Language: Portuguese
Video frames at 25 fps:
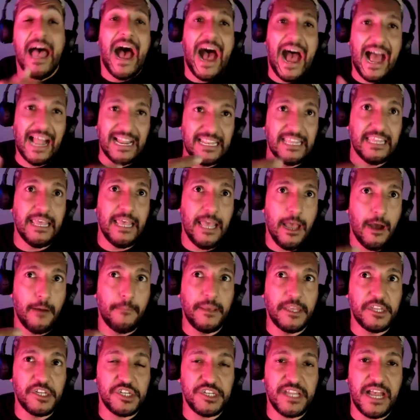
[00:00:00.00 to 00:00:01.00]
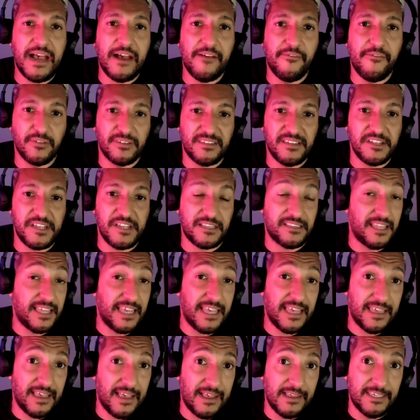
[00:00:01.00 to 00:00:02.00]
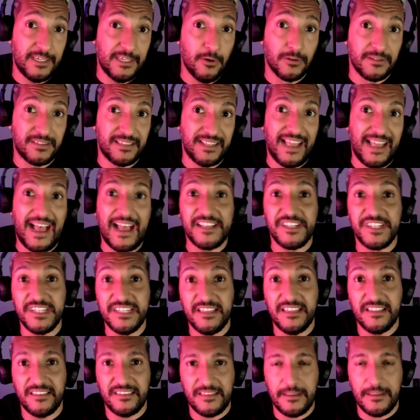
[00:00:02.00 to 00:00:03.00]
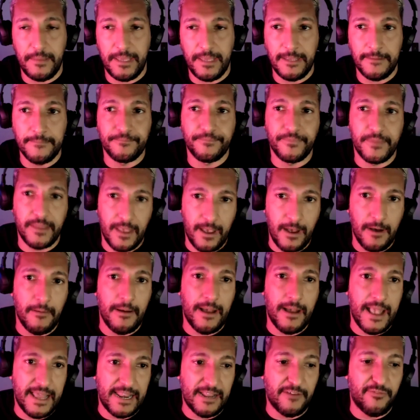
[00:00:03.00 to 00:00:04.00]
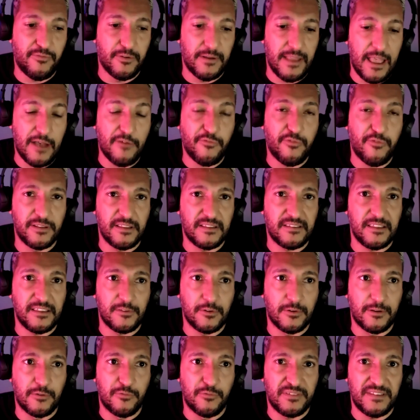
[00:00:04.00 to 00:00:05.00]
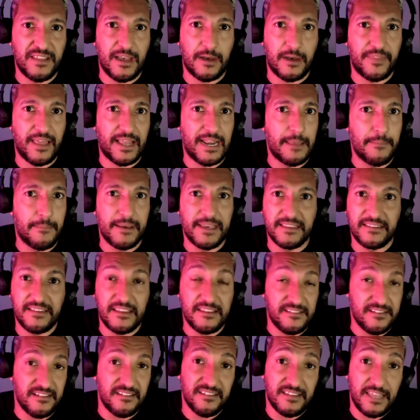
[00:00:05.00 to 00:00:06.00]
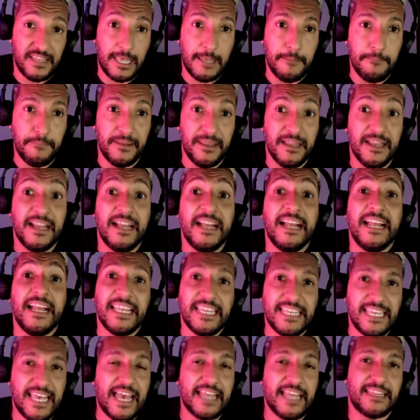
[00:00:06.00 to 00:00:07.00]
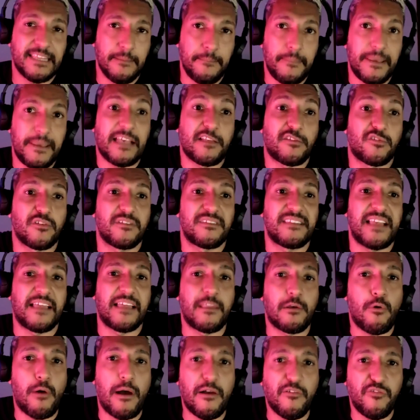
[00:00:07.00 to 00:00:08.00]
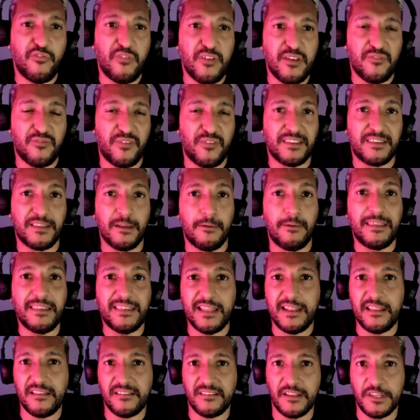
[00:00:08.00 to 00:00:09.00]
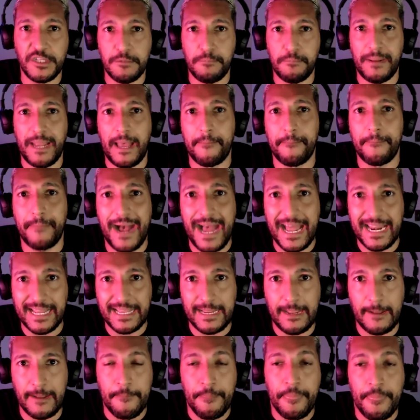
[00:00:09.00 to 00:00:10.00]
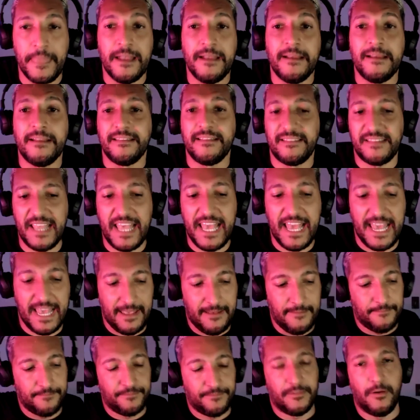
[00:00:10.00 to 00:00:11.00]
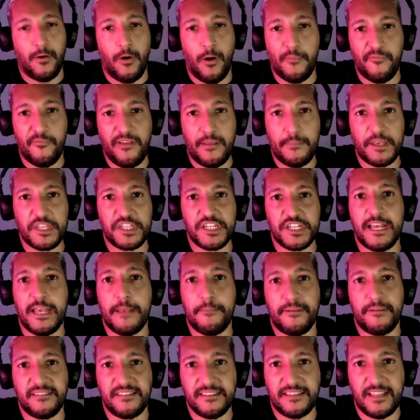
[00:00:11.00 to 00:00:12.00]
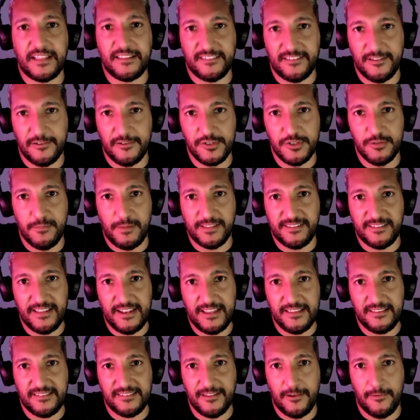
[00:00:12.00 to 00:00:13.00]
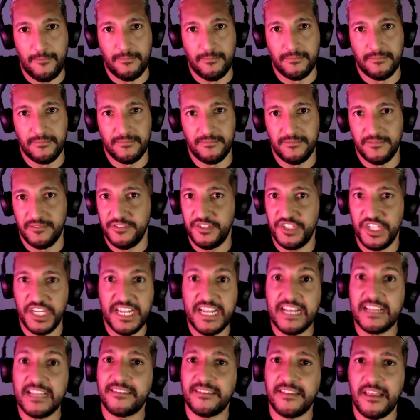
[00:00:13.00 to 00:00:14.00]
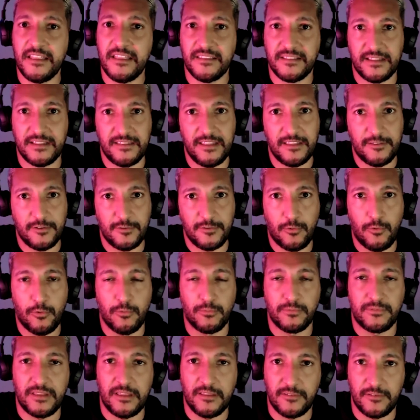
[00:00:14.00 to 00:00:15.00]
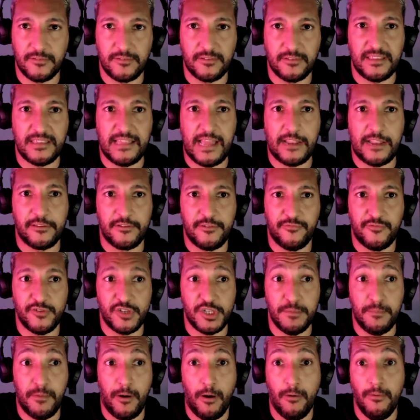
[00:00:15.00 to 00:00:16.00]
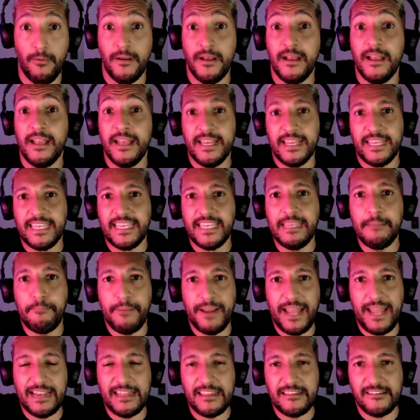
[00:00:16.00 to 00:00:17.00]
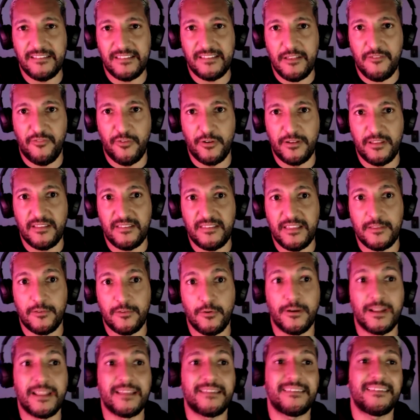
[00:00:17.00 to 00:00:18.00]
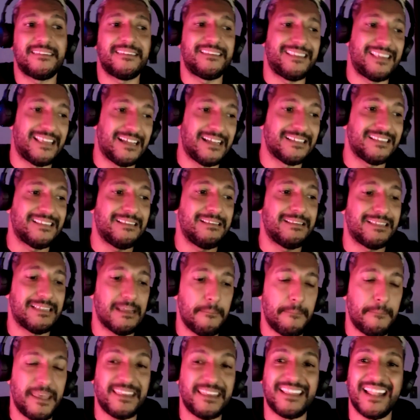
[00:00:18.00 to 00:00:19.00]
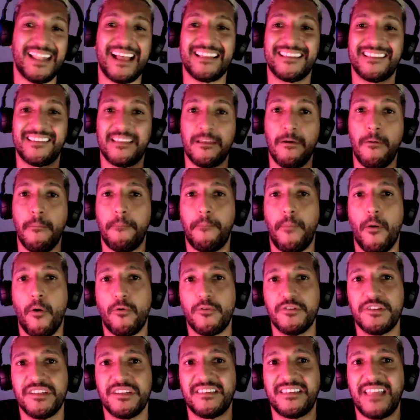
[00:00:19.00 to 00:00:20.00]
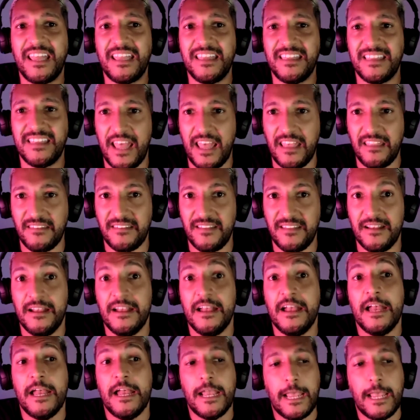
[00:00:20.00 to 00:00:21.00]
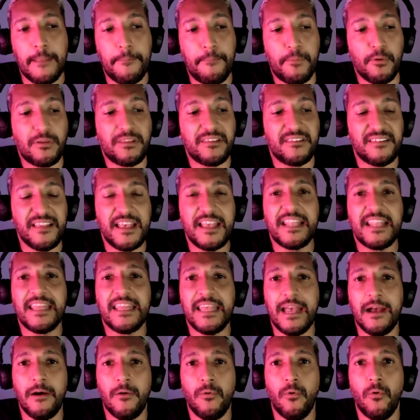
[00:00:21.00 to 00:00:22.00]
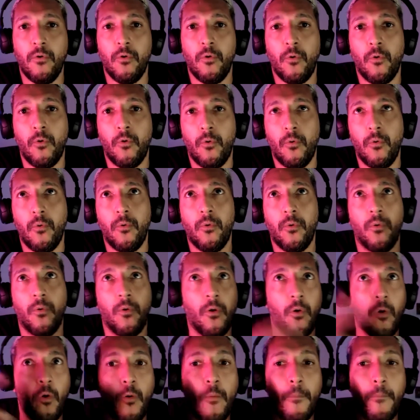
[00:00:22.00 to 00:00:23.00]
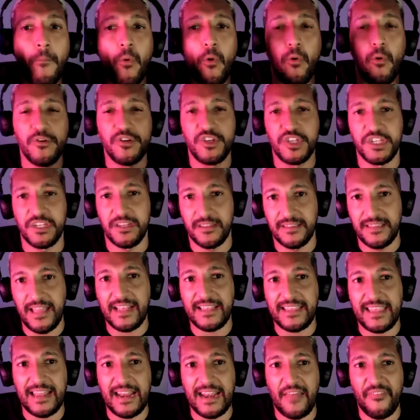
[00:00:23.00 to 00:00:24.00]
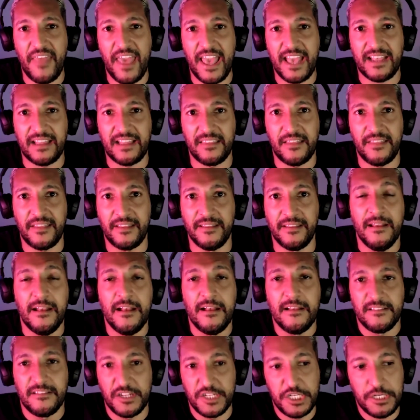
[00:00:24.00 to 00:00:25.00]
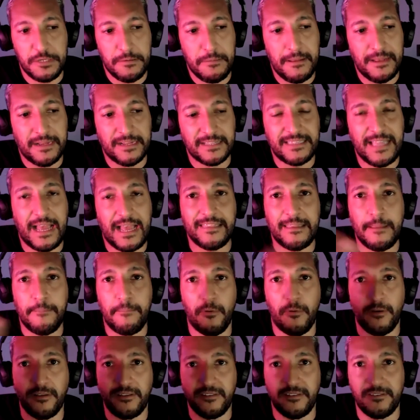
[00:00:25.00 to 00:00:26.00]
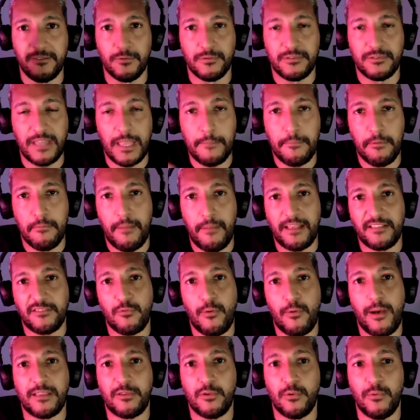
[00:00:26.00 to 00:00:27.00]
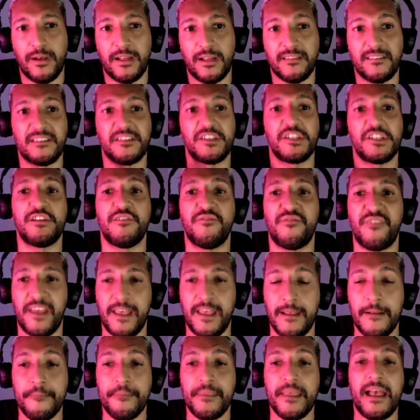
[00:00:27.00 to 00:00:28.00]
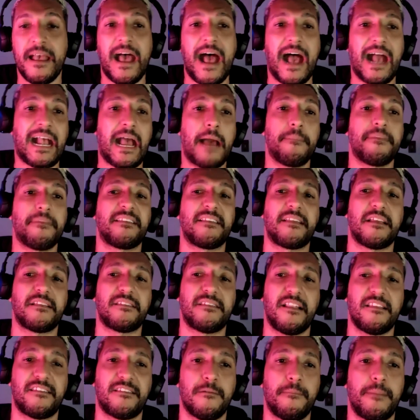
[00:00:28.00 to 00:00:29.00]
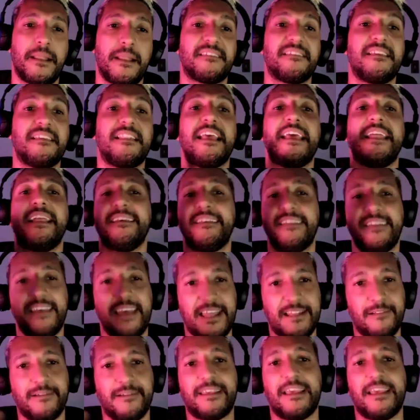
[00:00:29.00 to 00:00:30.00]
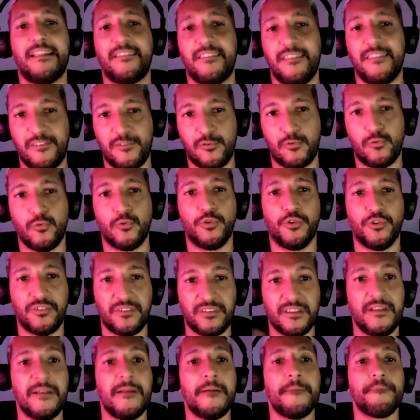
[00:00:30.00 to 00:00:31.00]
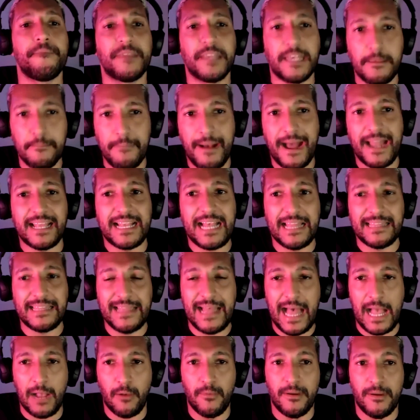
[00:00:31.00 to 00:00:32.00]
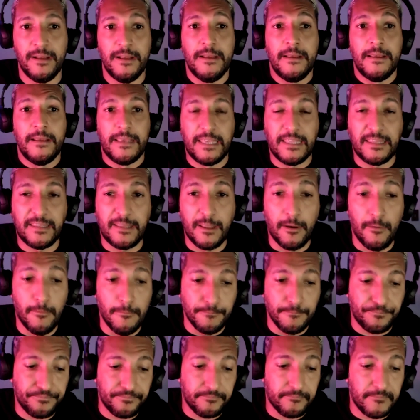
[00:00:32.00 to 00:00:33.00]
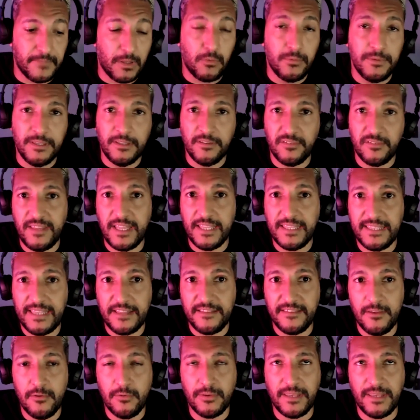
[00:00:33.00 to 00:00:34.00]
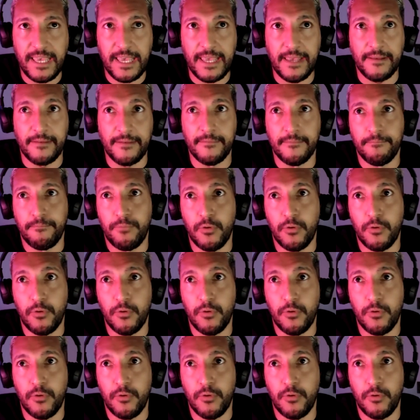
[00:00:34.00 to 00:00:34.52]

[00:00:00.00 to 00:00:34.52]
Ali realmente já você já tem. E outra, a Adidas também é, era, é a fornecedora oficial da Alemanha desde sempre e é também associada com a FIFA. Então é interessante para a marca ter, obviamente, a representação de uma seleção gigantesca dentro do contexto do cenário de futebol e, para além de ser fornecedora, tam, também trazer um pouco de tendência e para o que seria o, o, o mood daquela década, né? Se a gente andar depois no tempo mais quatro anos, a gente vê a camisa da seleção brasileira, que eram aqueles escudos em marca d'água. Então, isso daí quer dizer o quê?